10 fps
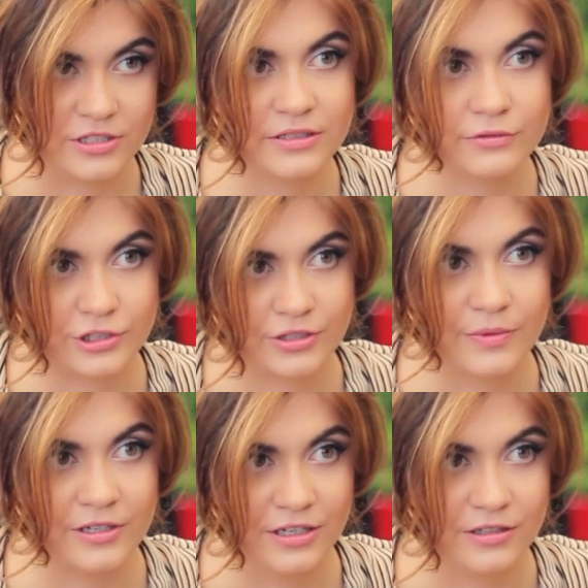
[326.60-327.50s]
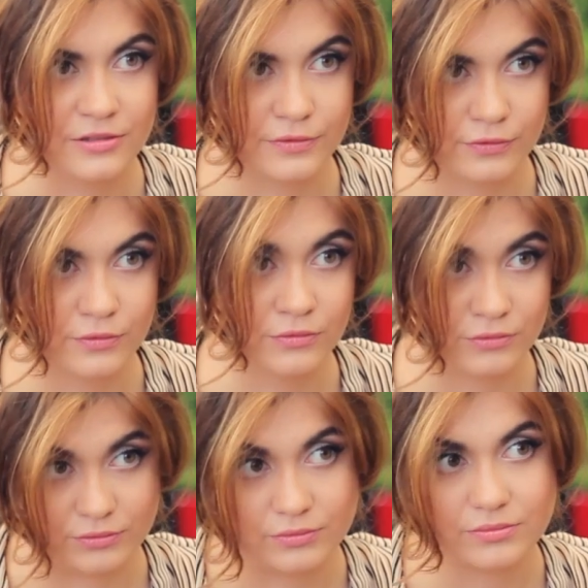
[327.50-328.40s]
девочки болели за футбол.
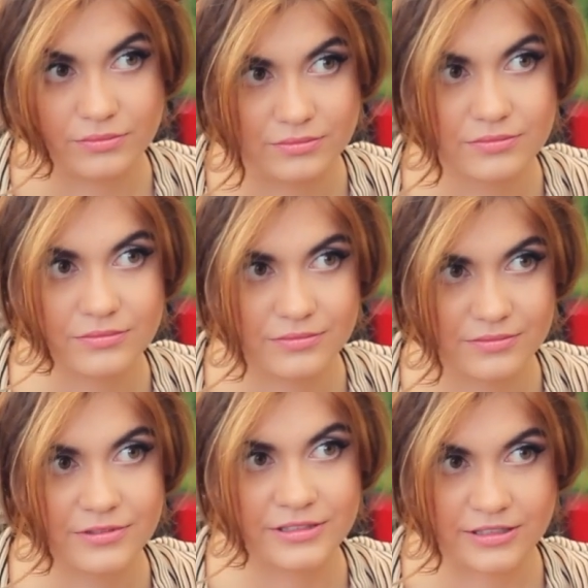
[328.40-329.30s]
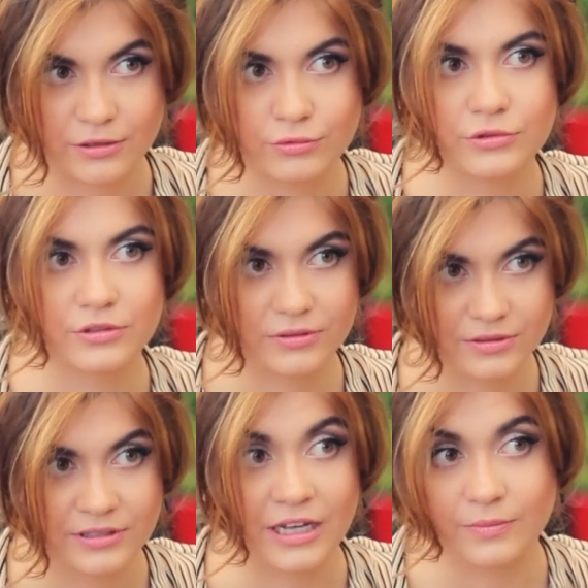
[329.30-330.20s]
Ну, за были
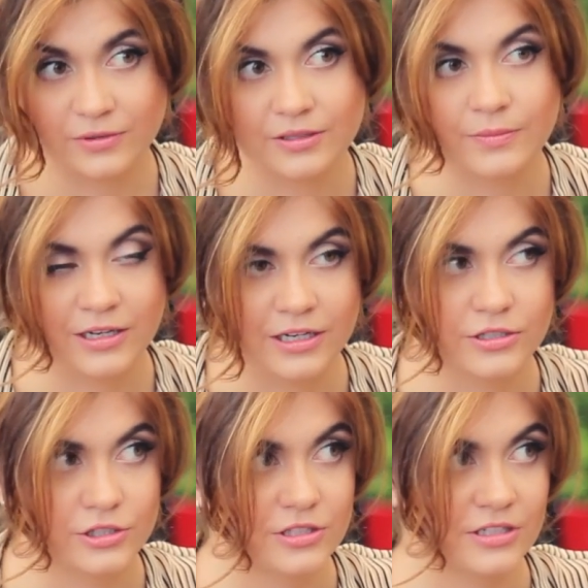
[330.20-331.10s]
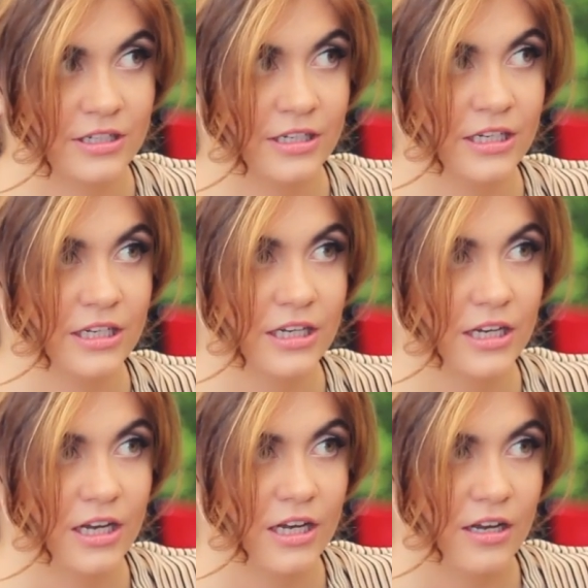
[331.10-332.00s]
болельщицы? Да, были болельщицы. И
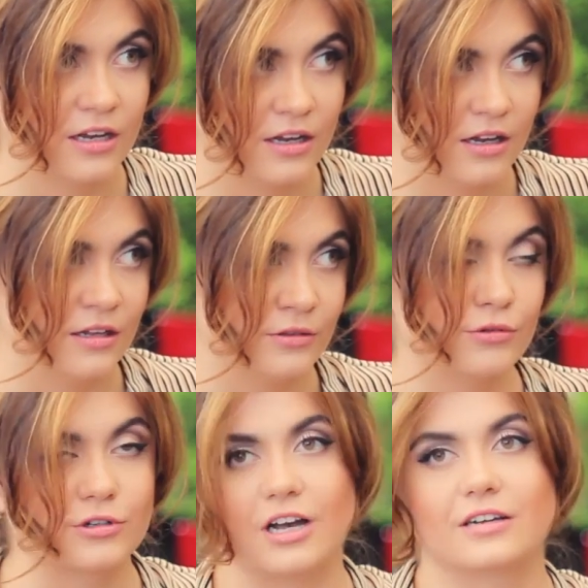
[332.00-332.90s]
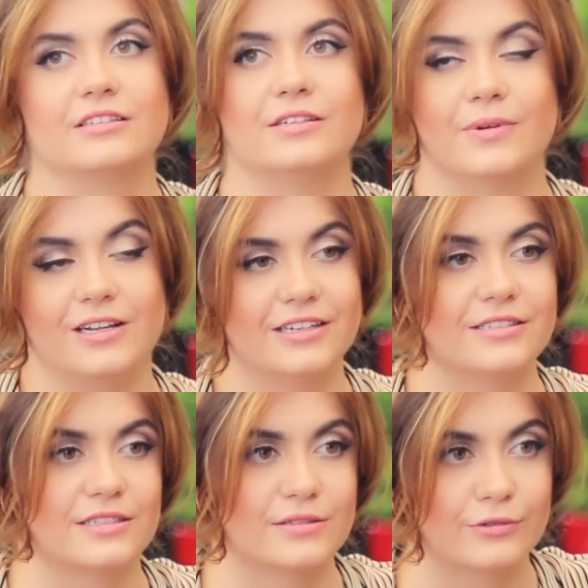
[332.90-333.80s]
ну, как не
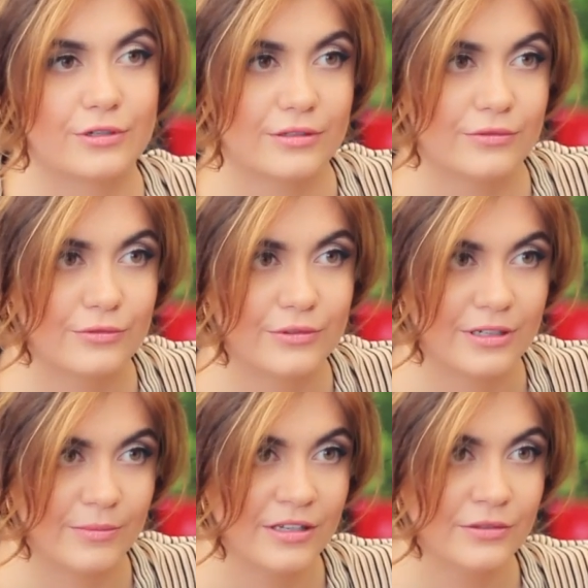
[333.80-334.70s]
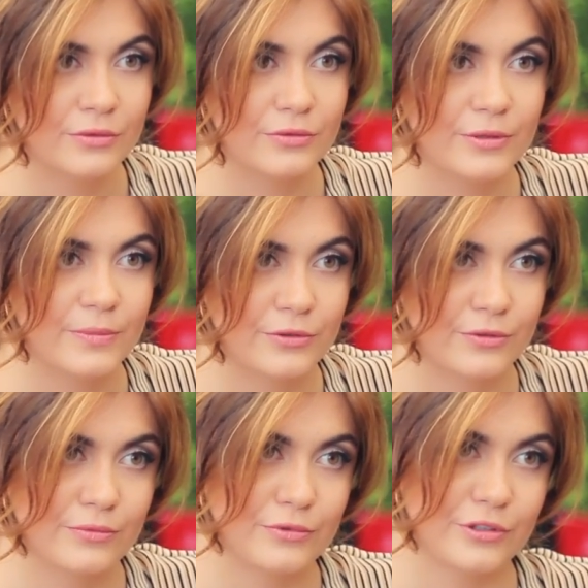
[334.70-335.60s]
болеть за свою родную команду, и
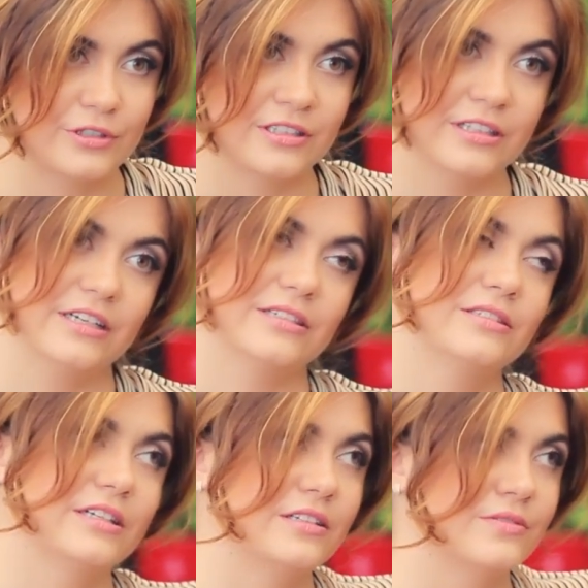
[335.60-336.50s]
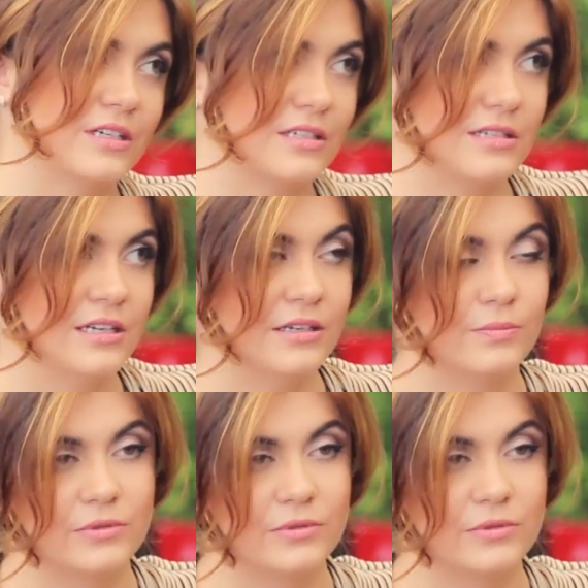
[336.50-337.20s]
потом уже, когда я стала взрослее,